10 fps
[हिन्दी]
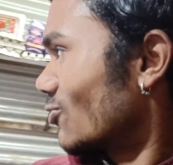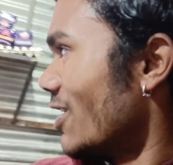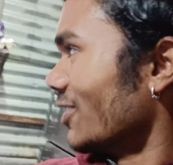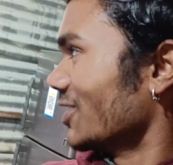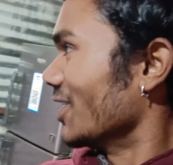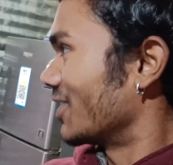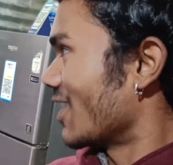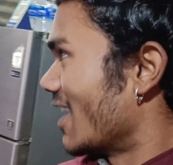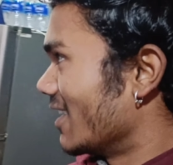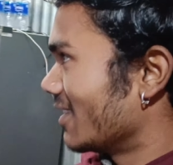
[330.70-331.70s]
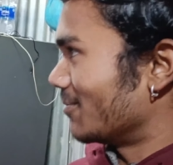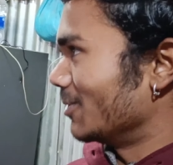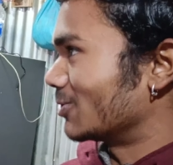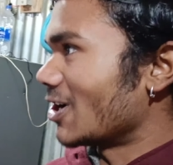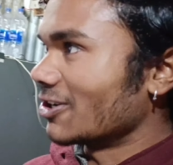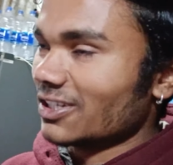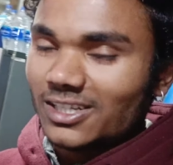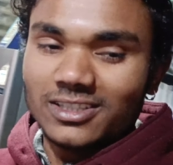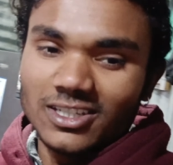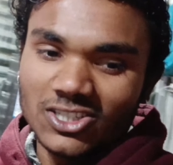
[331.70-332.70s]
एस ट्वेंटी अल्ट्रा है ना फिर तो आप
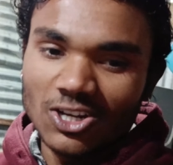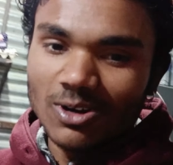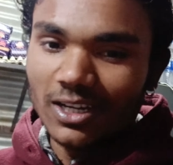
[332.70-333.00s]
देखना तो अच्छे